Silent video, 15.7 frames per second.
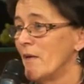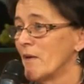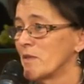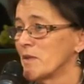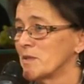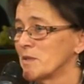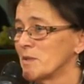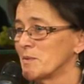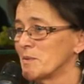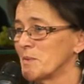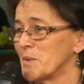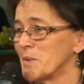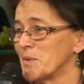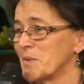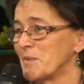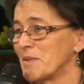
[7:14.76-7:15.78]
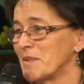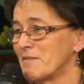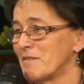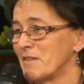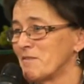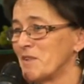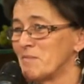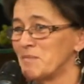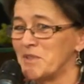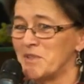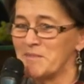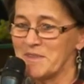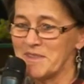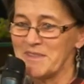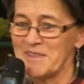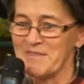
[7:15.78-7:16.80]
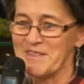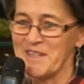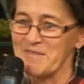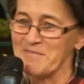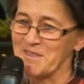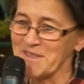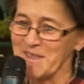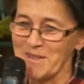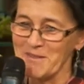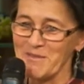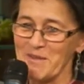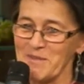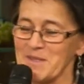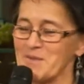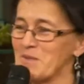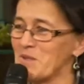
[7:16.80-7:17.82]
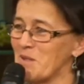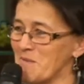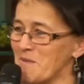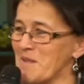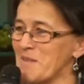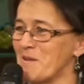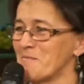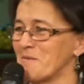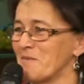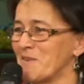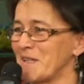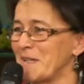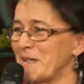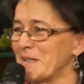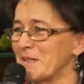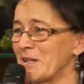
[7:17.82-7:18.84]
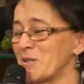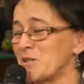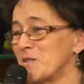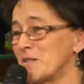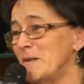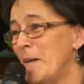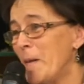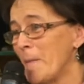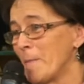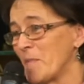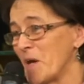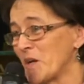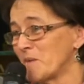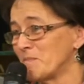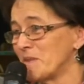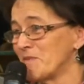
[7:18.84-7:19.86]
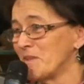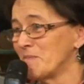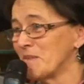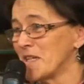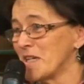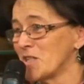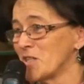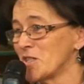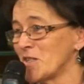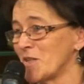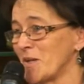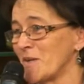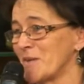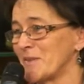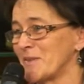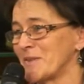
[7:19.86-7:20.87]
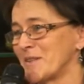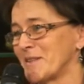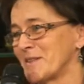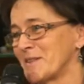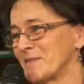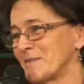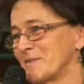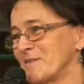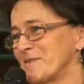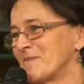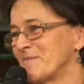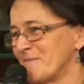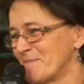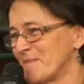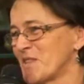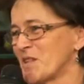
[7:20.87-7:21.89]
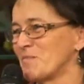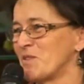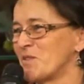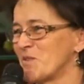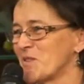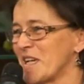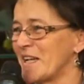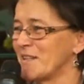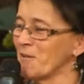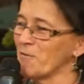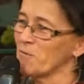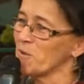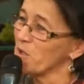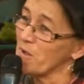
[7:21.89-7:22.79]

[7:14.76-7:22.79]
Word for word: To są, to są te dwa filmy. Nie będę, bo tak postanowiłam sobie, że nie będę opowiadała treści, bo jak opowiem treść, to, to może być już dla niektórych